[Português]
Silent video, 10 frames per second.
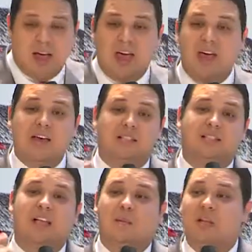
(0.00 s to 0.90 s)

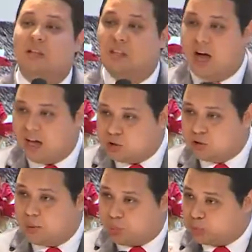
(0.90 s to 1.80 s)
Estabilidade
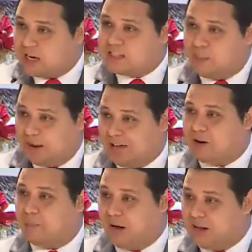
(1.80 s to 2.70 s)
está por trás da
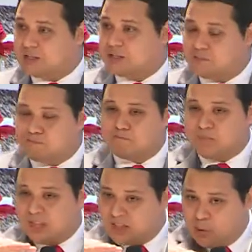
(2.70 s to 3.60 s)
palavra paz,
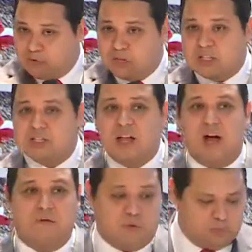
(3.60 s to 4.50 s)
ter uma vida
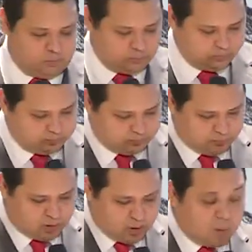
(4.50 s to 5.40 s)
estável.
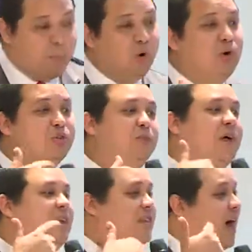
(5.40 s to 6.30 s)

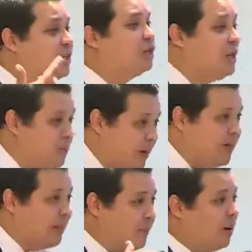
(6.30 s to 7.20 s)
Prosperidade
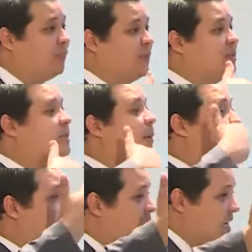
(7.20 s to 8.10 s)
também tá, está
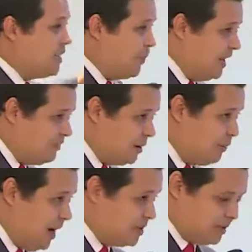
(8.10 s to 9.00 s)
por trás da palavra
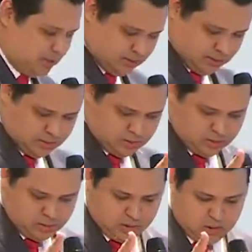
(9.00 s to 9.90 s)
paz.
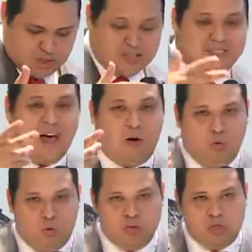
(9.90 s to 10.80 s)

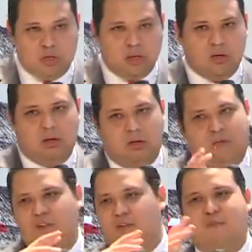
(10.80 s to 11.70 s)
Saúde,
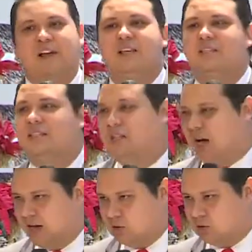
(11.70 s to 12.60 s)
enfim,
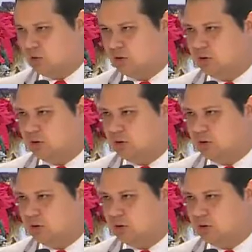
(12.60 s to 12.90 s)
felicidade.